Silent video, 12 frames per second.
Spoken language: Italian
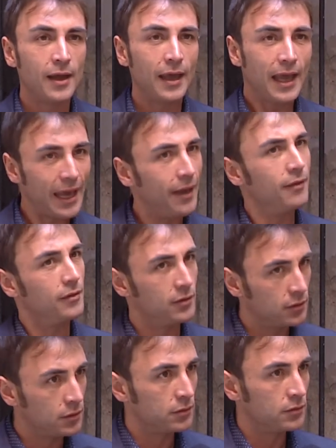E
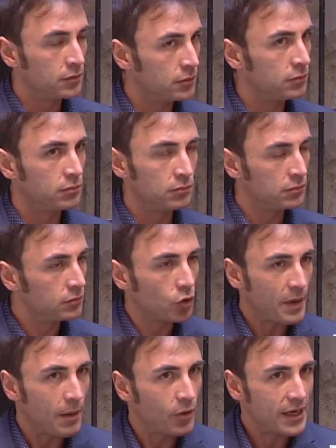eh,
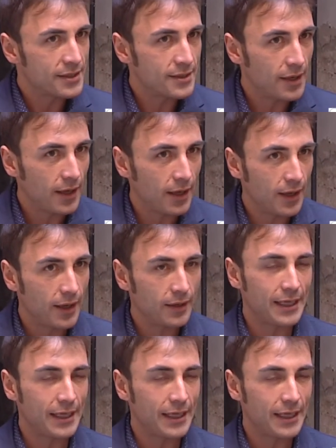dobbiamo essere